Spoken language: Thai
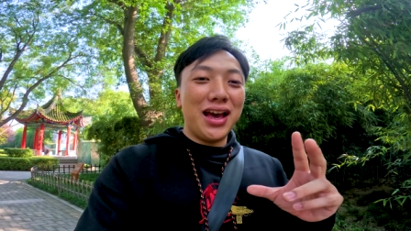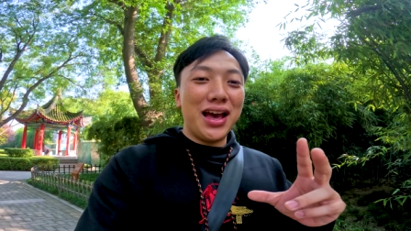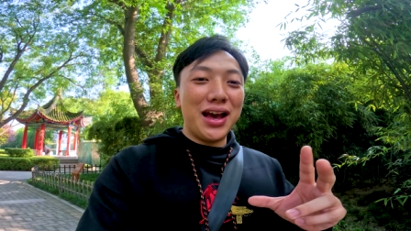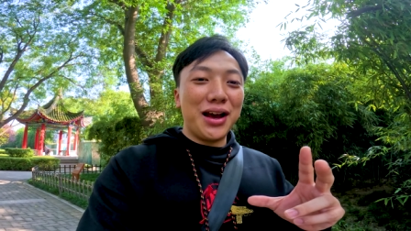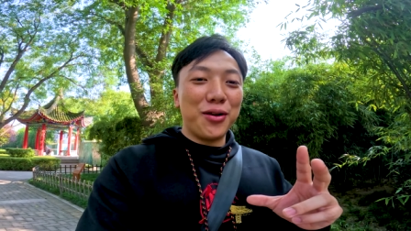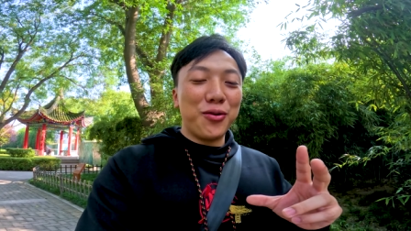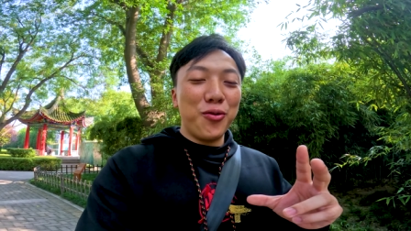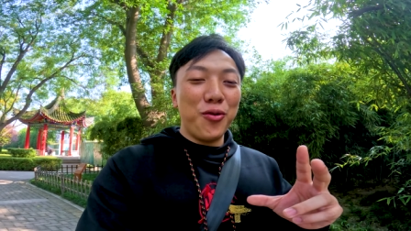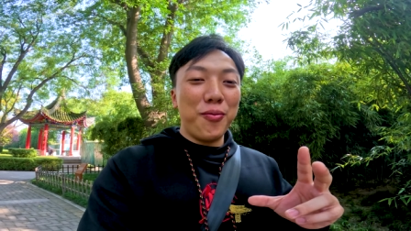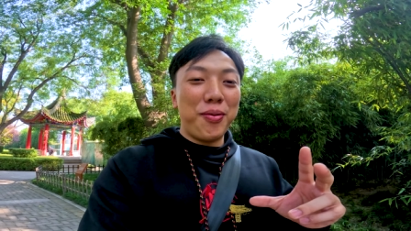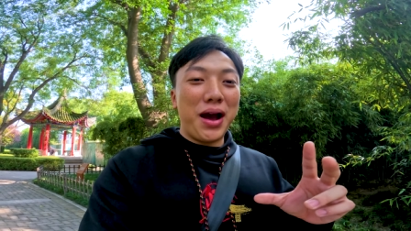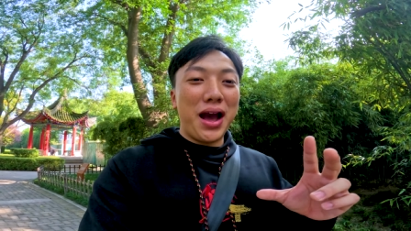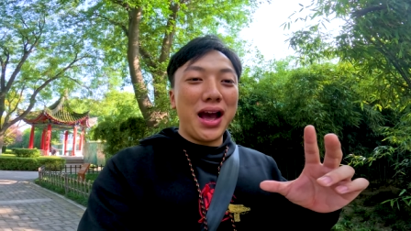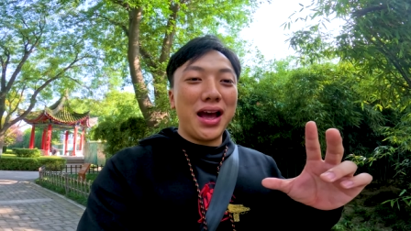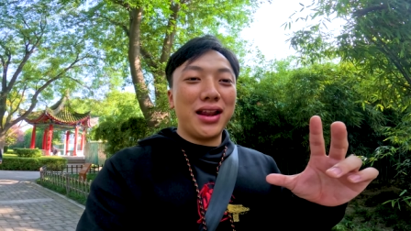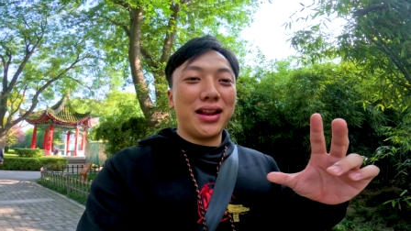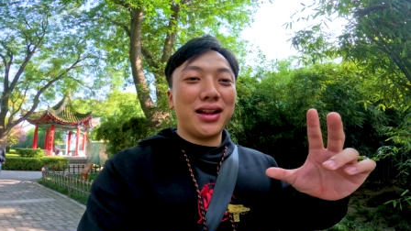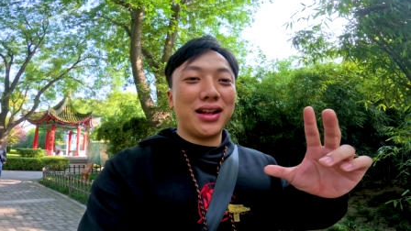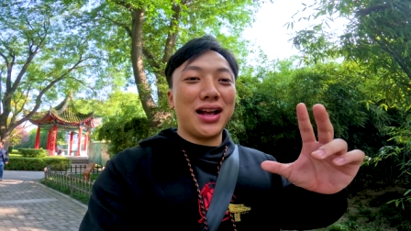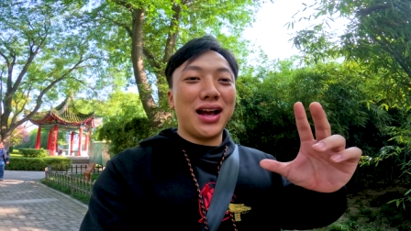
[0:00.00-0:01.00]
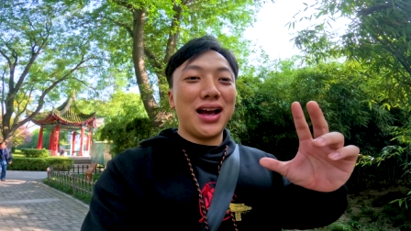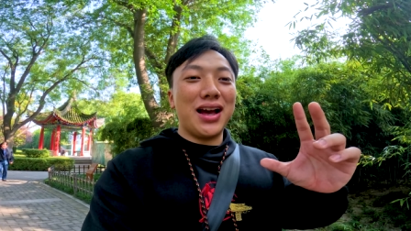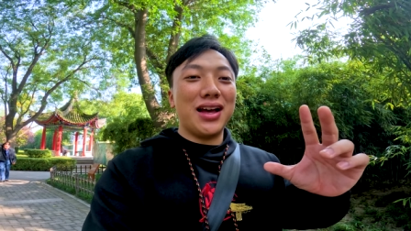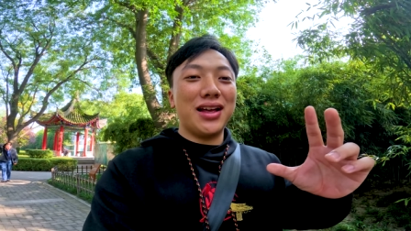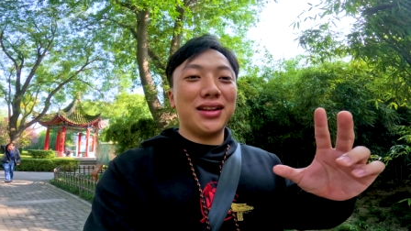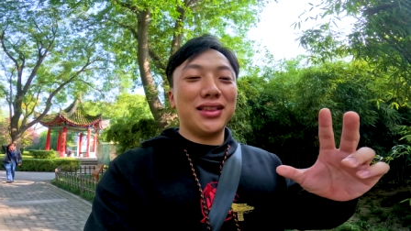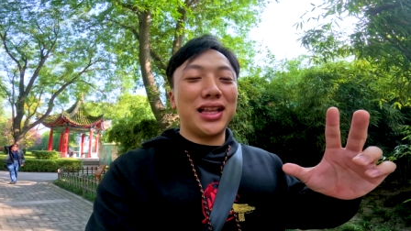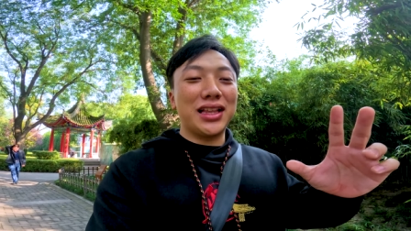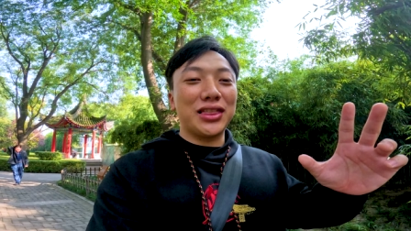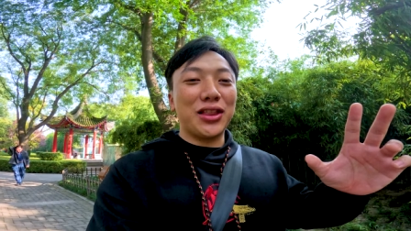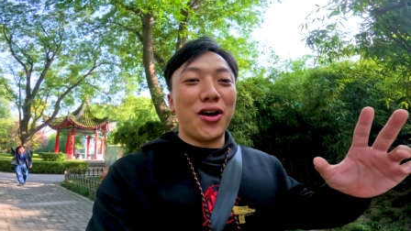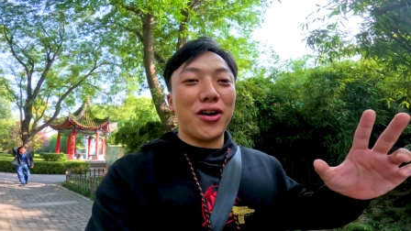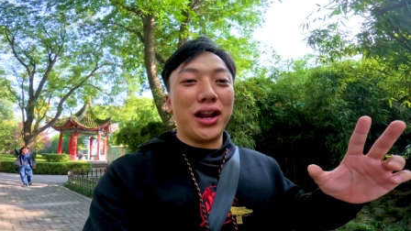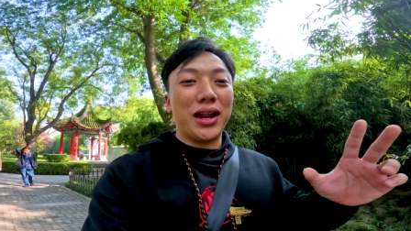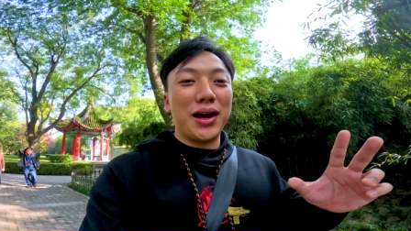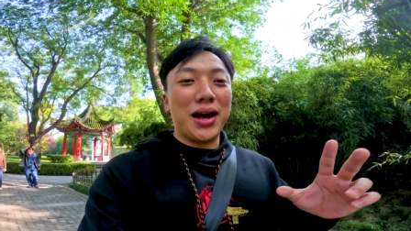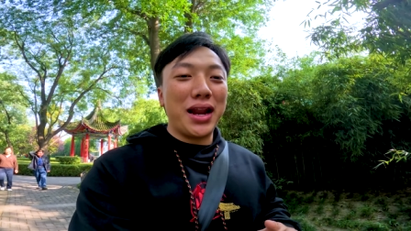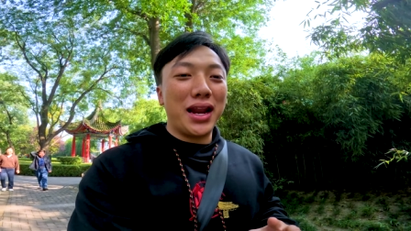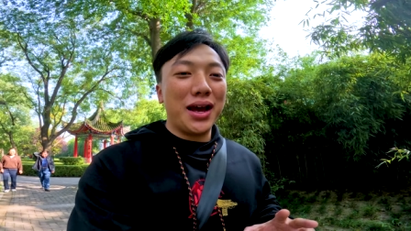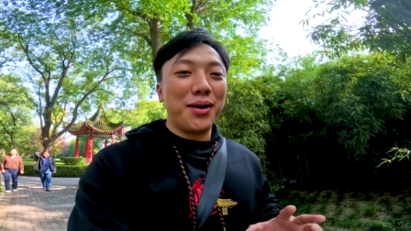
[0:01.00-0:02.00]
หาคู่ผ่านการติดต่อ
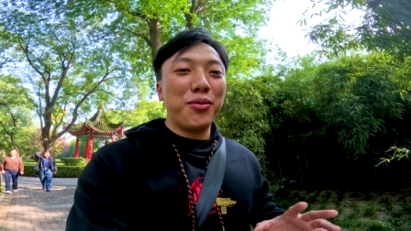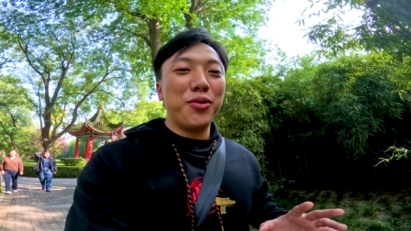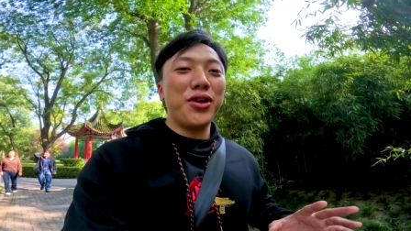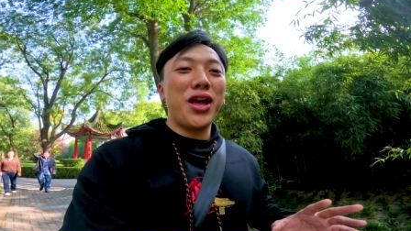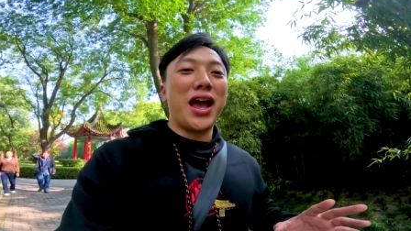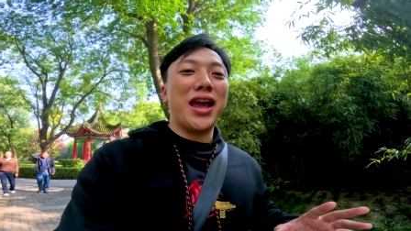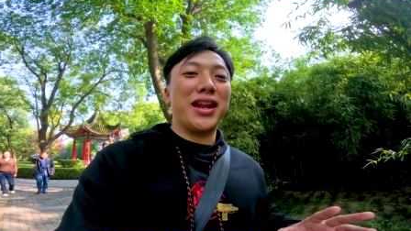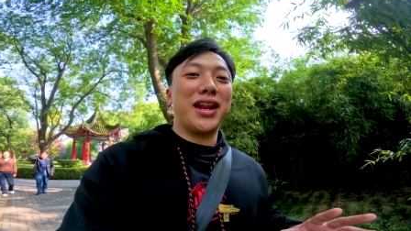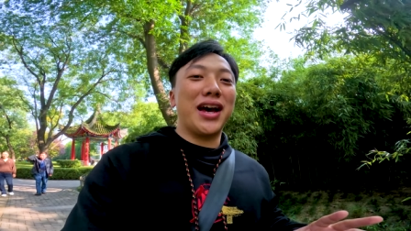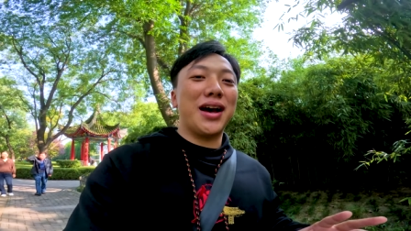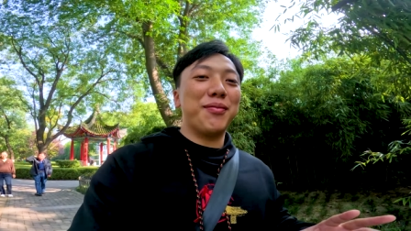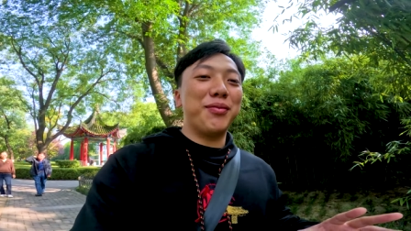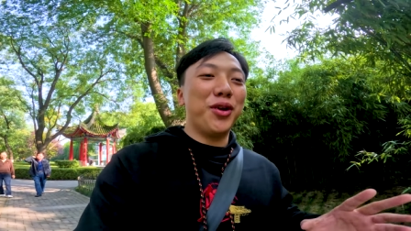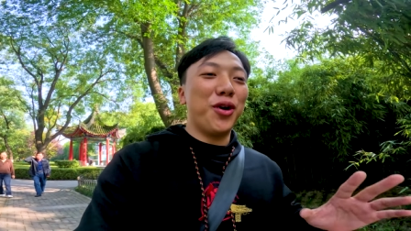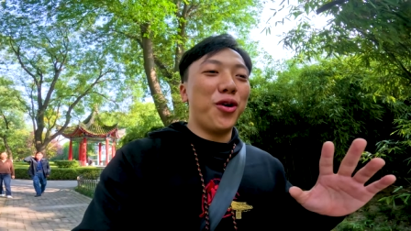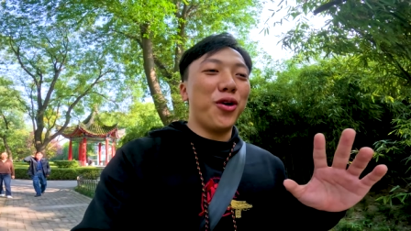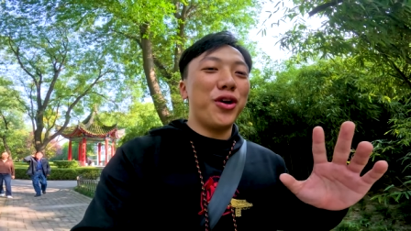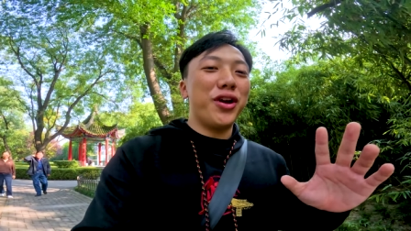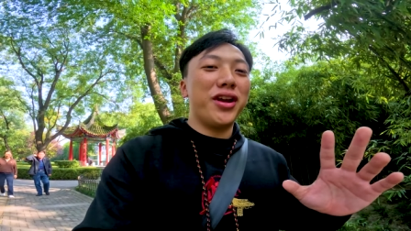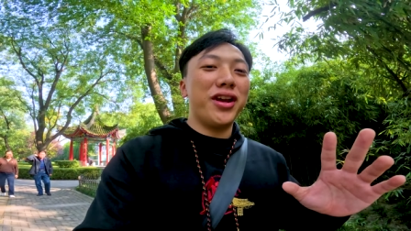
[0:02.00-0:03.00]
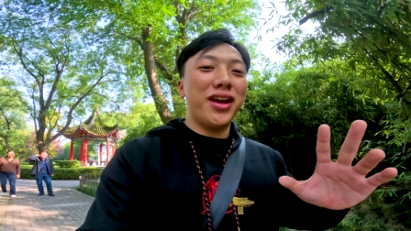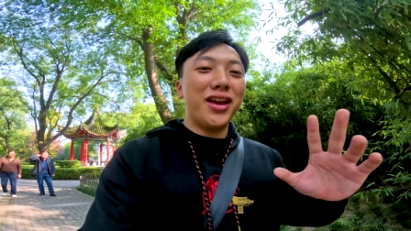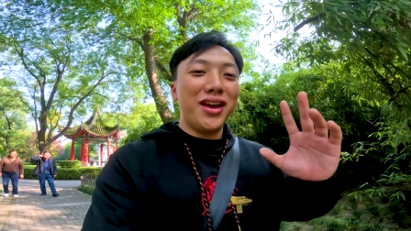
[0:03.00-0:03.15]
ผ่านทางผู้ใหญ่นะครับ โดย